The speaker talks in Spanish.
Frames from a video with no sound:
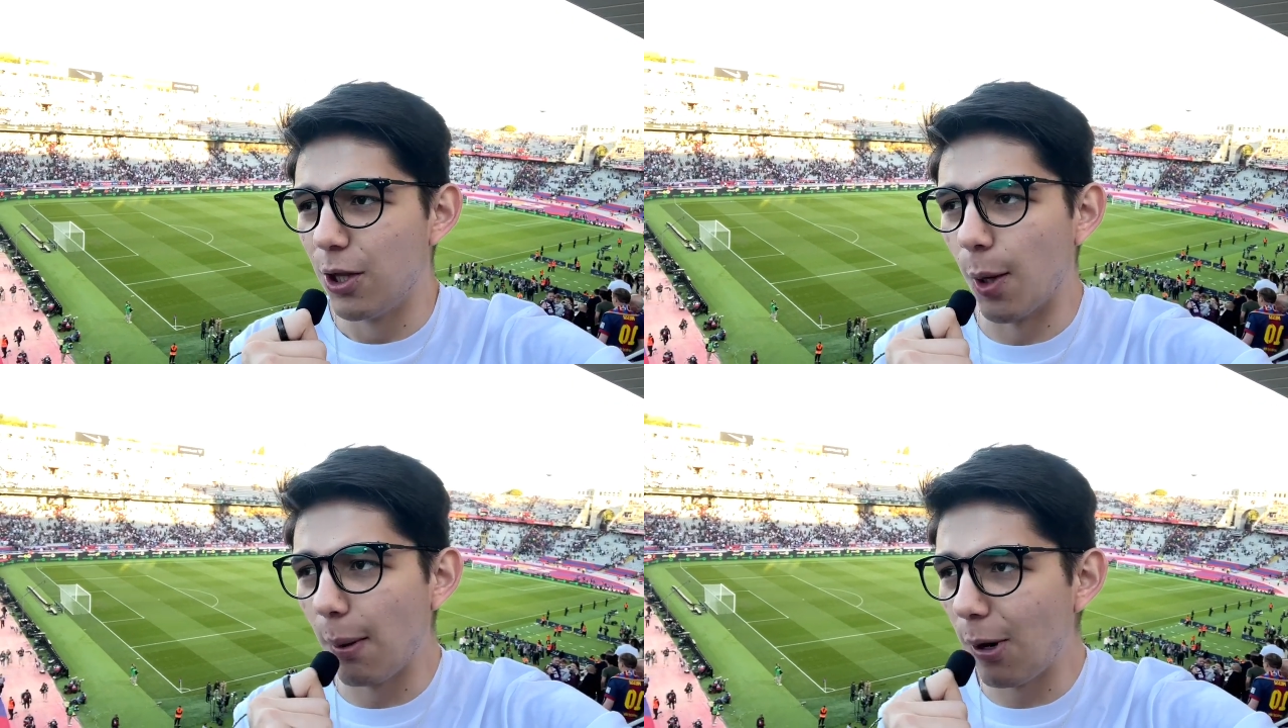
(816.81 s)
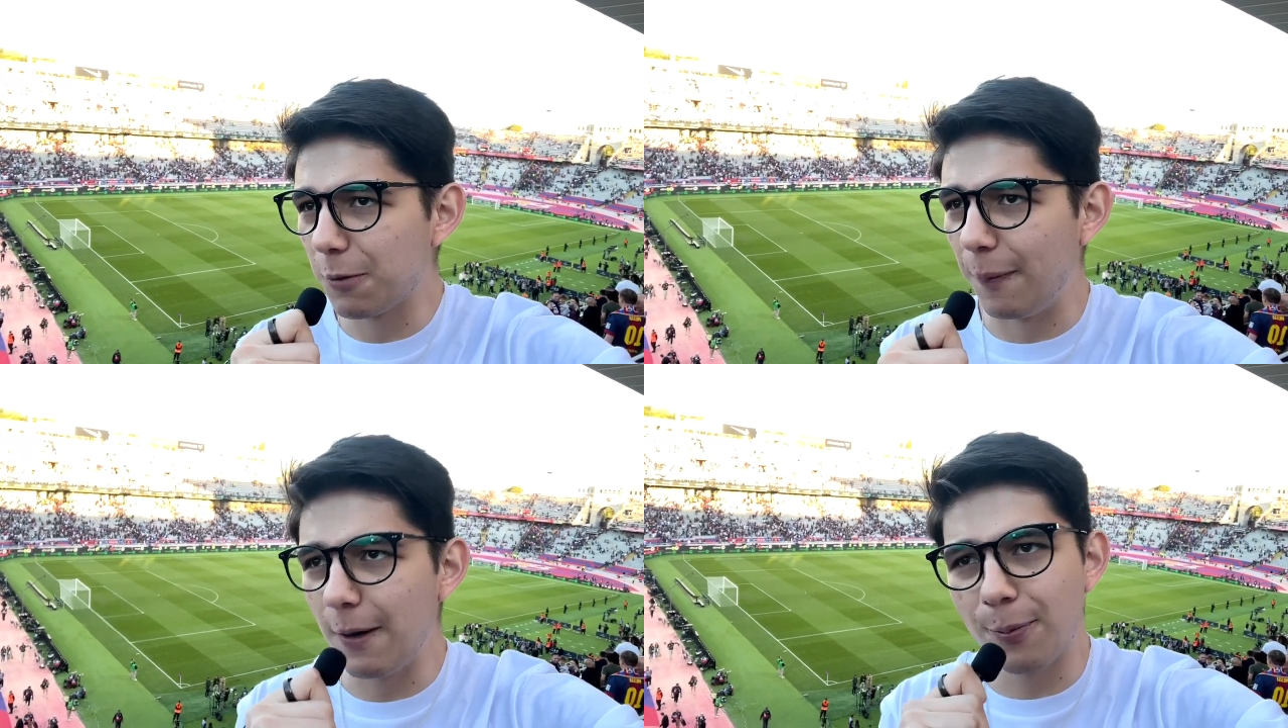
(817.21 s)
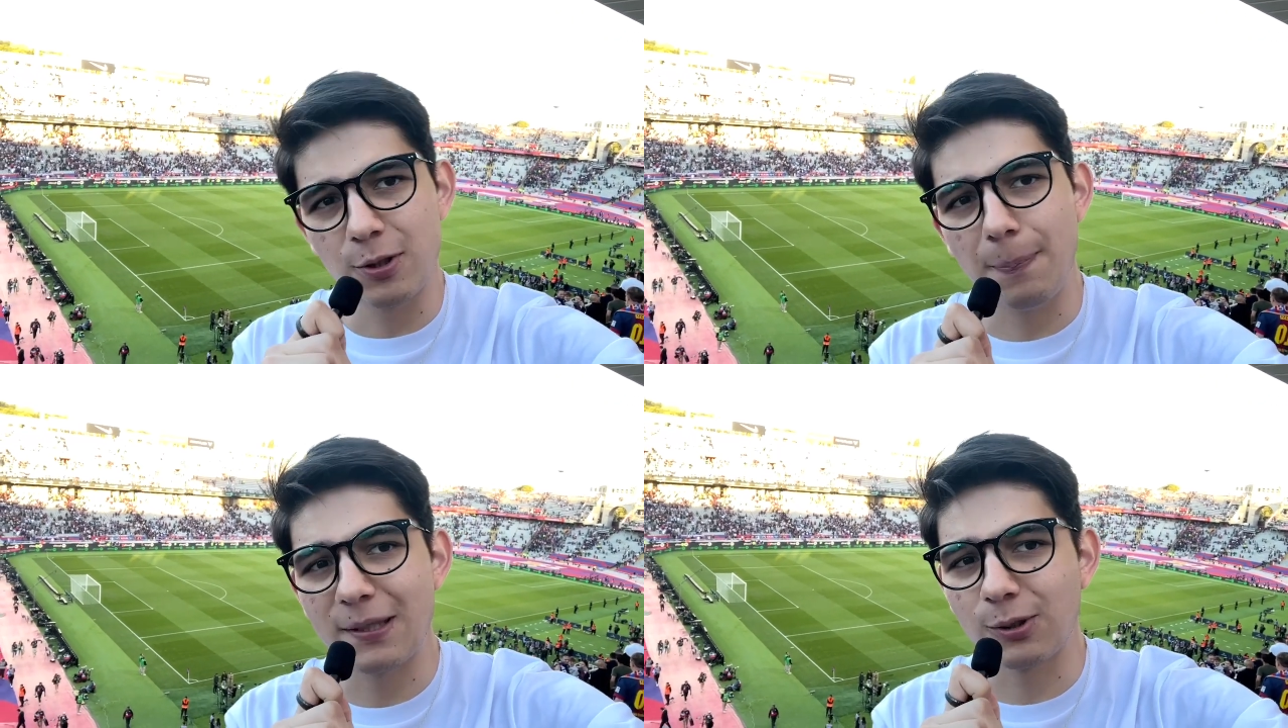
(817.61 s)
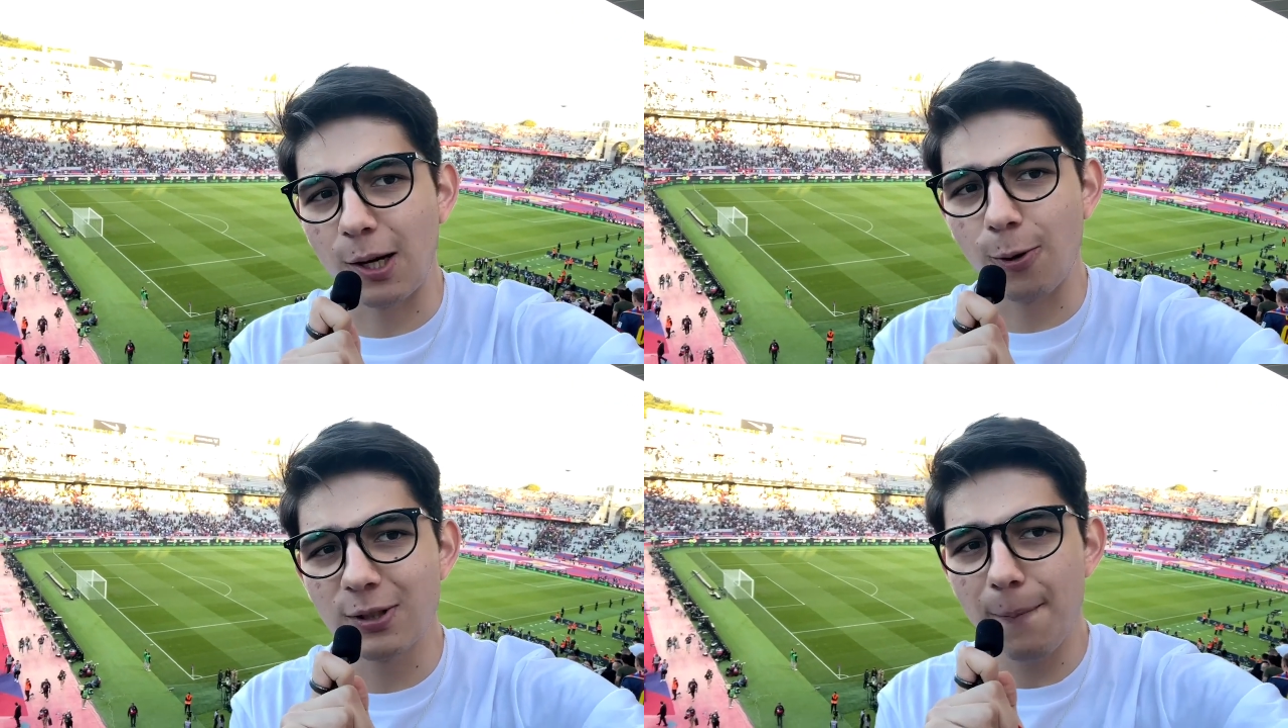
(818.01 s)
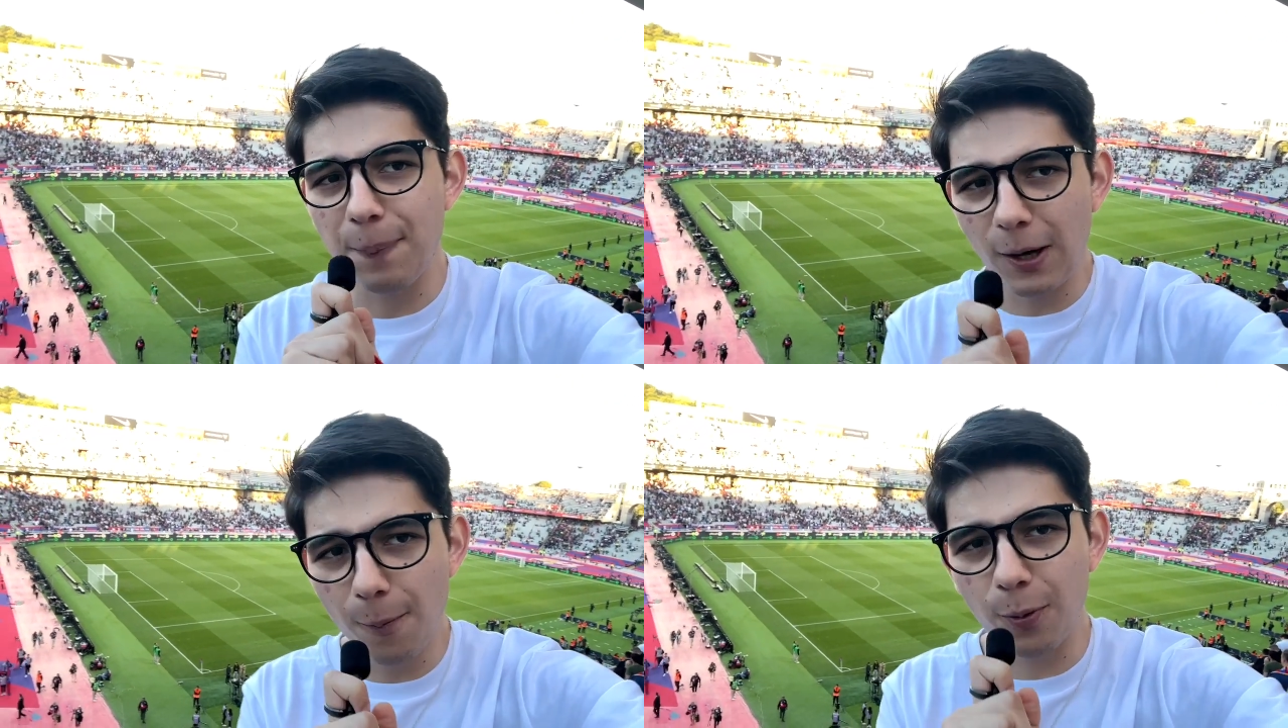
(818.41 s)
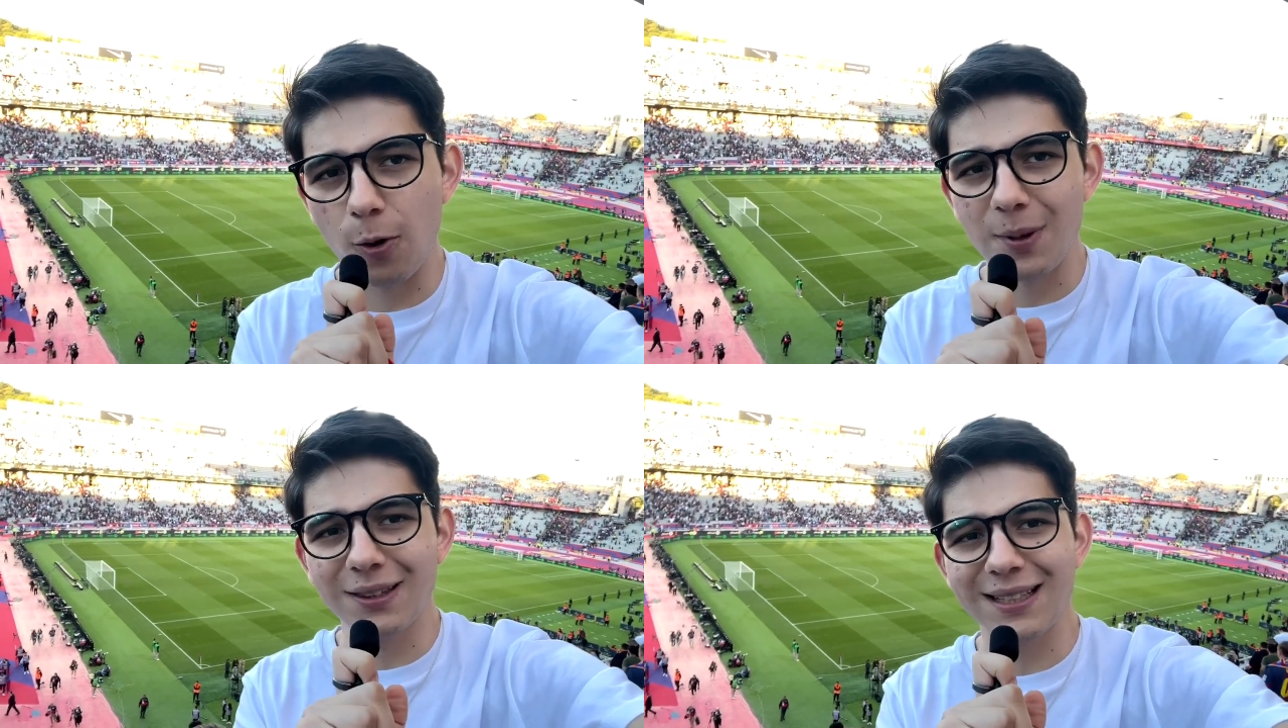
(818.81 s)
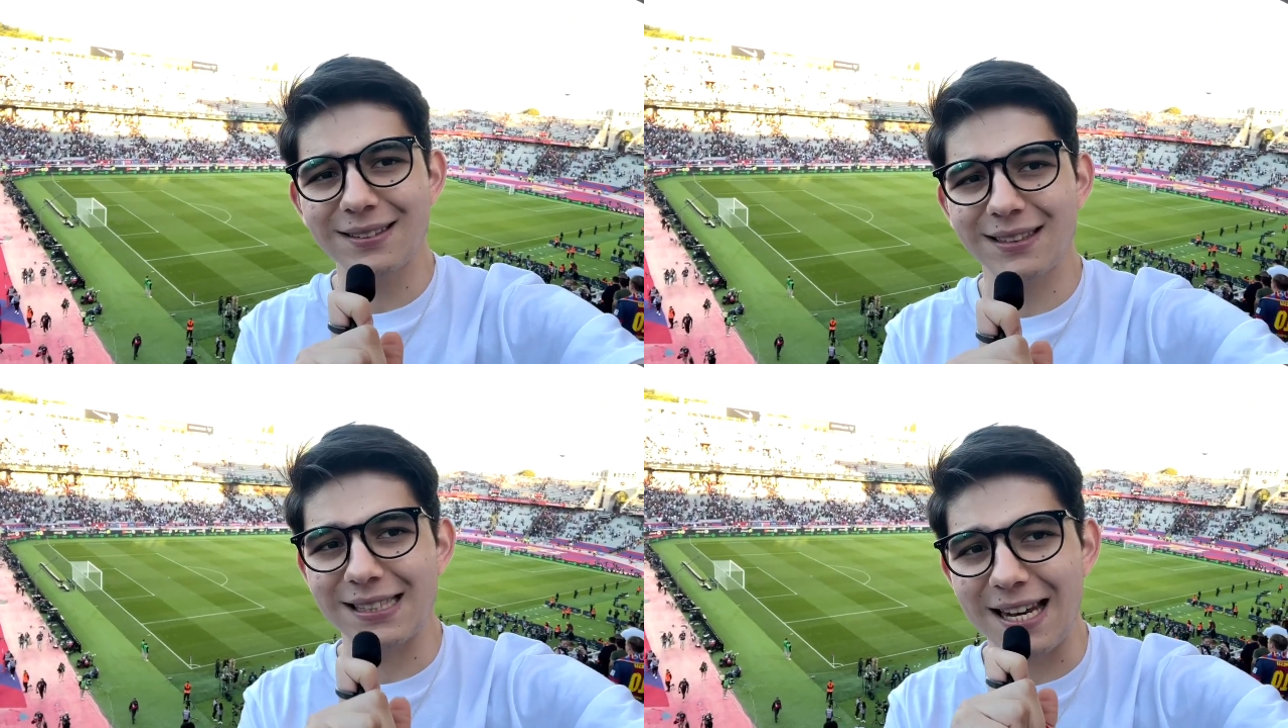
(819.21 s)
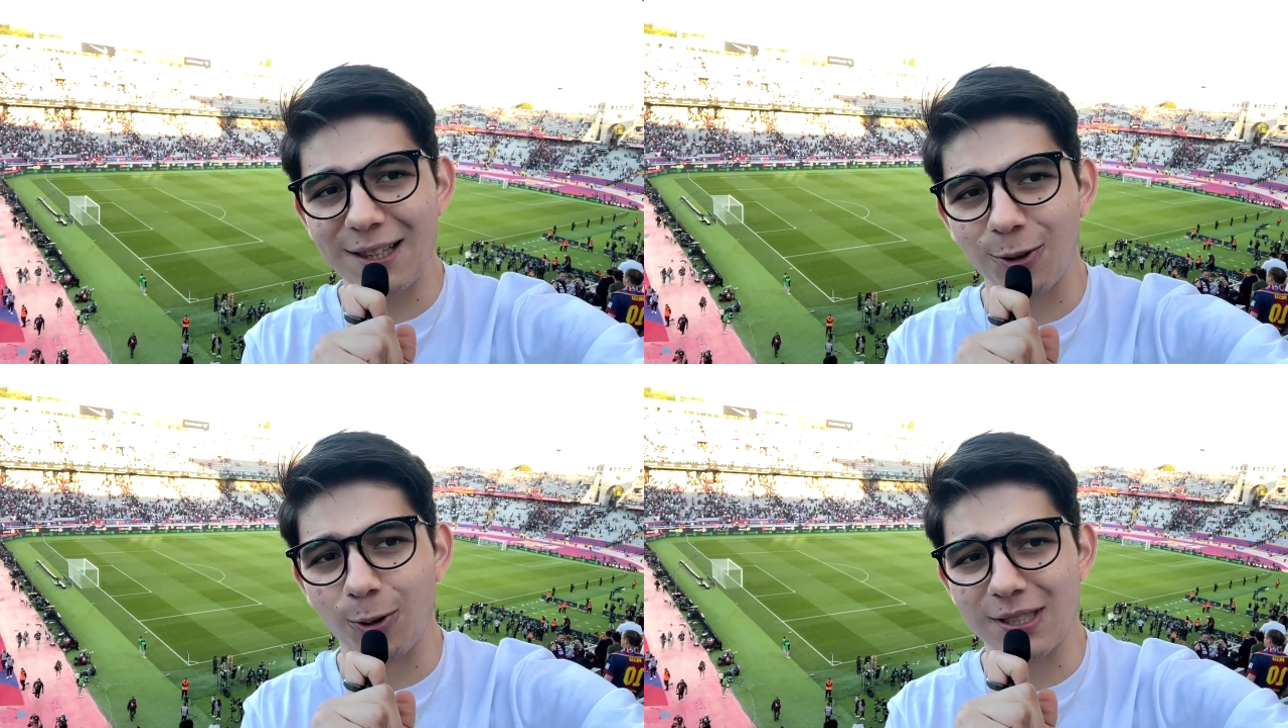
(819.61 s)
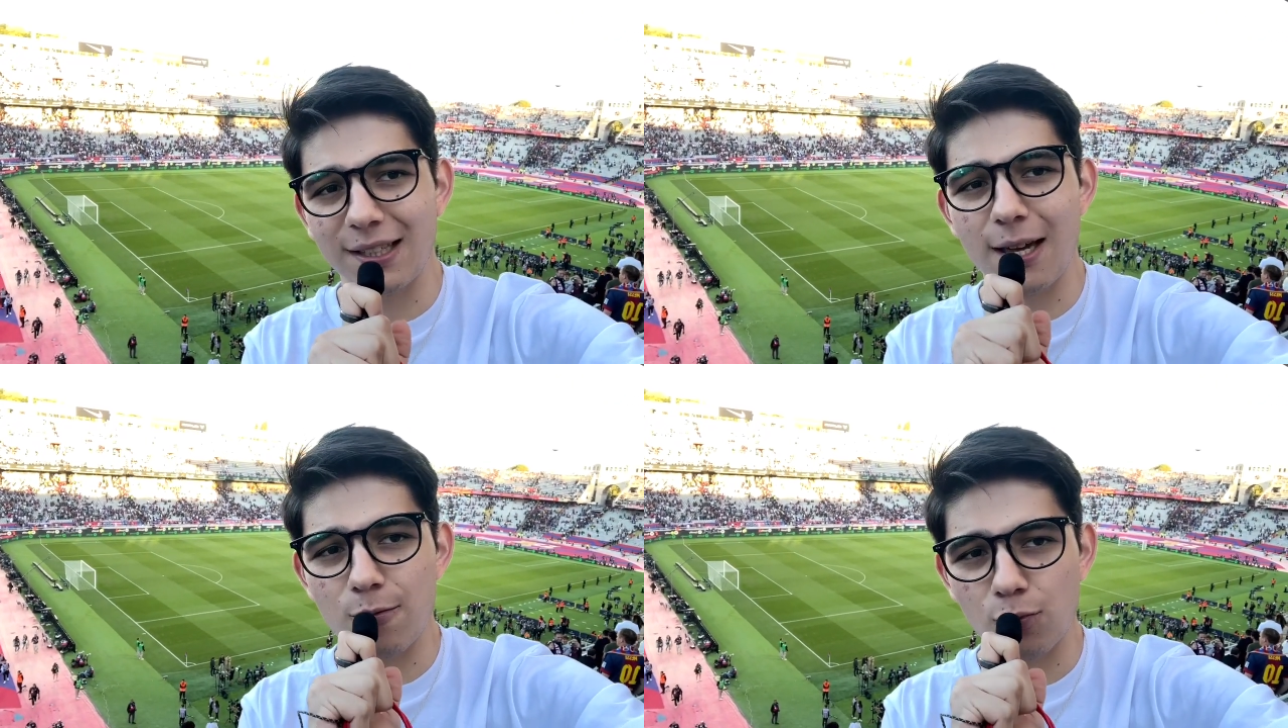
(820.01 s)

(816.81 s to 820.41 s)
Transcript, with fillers: No me voy a despedir por si pasa otra cosa, pero por lo mientras sería todo. Así que...